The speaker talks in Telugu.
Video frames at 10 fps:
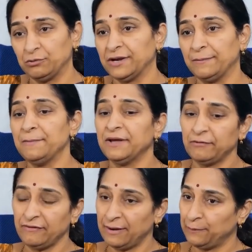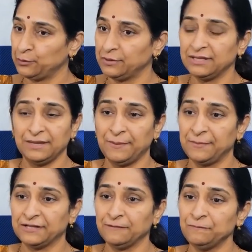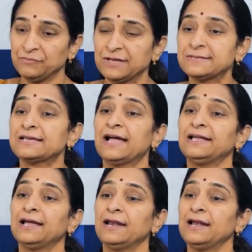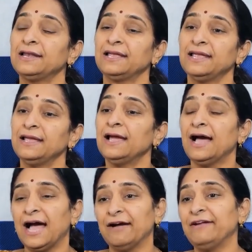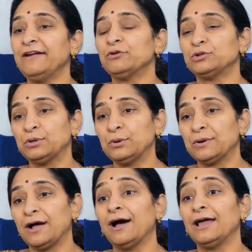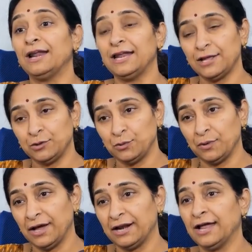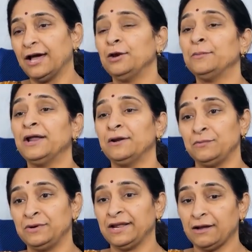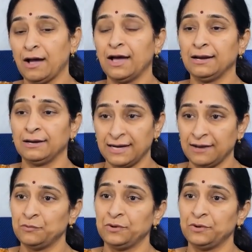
పెట్టుకుంటామా మనం ఇవాళ పొద్దున్న దీపం పెడతాం సాయంకాలానికి అవే ఒత్తులు కాలలేదు అన్న అనుమానం ఉంటే కాలకుండా